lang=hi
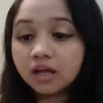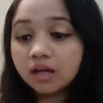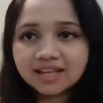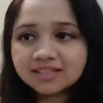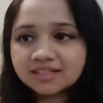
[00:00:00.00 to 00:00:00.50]

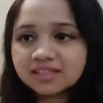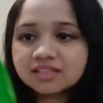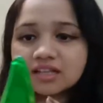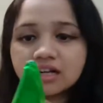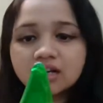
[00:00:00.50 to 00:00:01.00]
नेक्स्ट
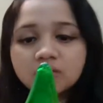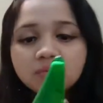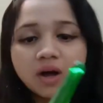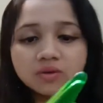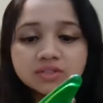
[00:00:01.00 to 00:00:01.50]
इज़
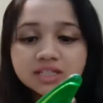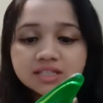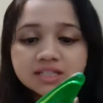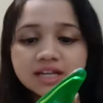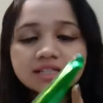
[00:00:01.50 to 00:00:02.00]
वाउ
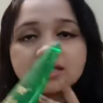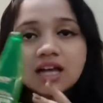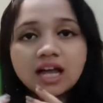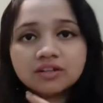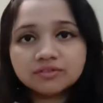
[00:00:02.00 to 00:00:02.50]
स्किन साइंस
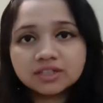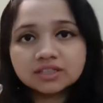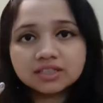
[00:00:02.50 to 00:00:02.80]
का एलोवेरा